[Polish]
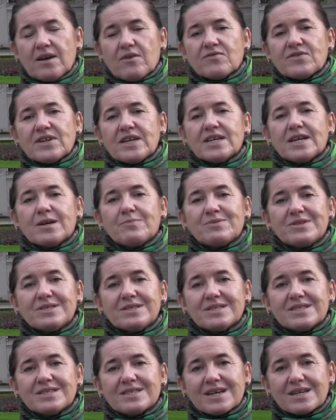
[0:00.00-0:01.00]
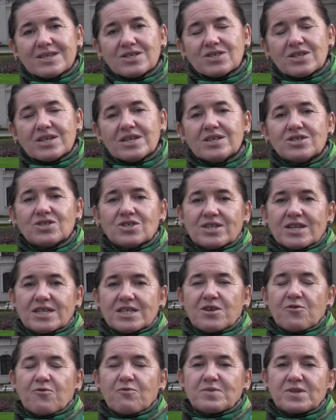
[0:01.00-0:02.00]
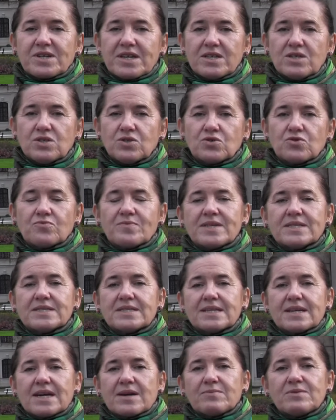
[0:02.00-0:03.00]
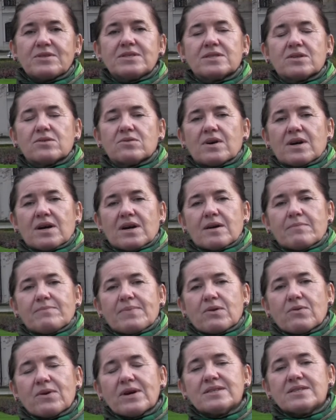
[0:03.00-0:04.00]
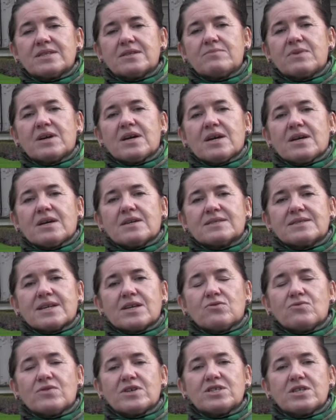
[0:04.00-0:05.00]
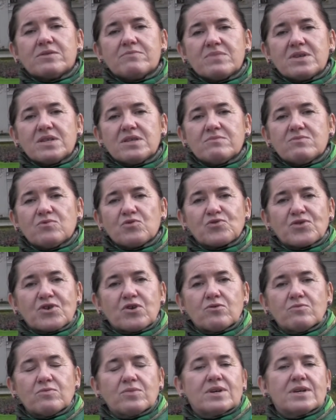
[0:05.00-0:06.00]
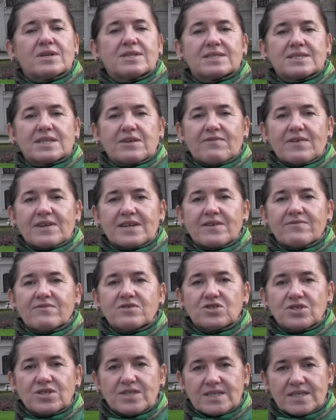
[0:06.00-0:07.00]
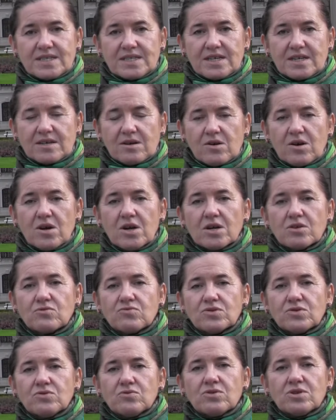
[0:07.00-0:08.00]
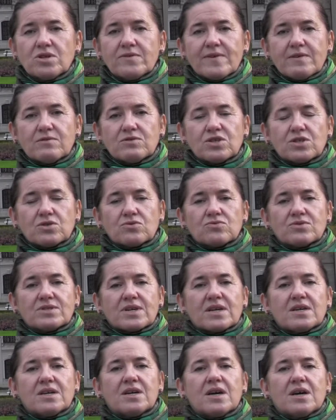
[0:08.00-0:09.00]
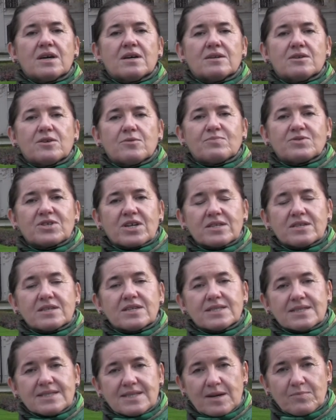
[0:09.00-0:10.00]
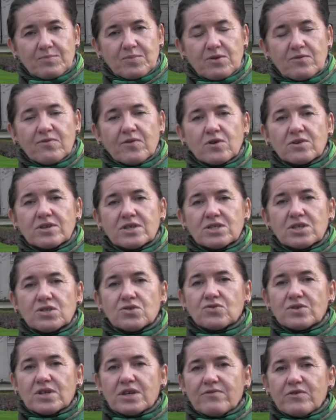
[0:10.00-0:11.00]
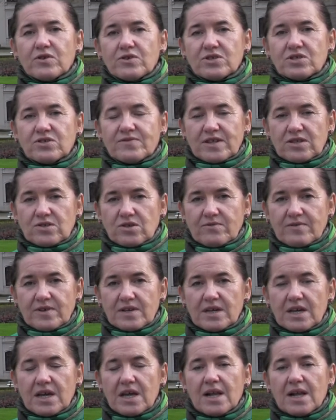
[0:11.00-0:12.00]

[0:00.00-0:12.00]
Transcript: W tej kaplicy także, czy raczej w przejściu między kaplicą a pałacem, znajduje się mini muzeum Stefana Wyszyńskiego, który ukrywał się tutaj E, przed Gestapo w okresie II wojny światowej.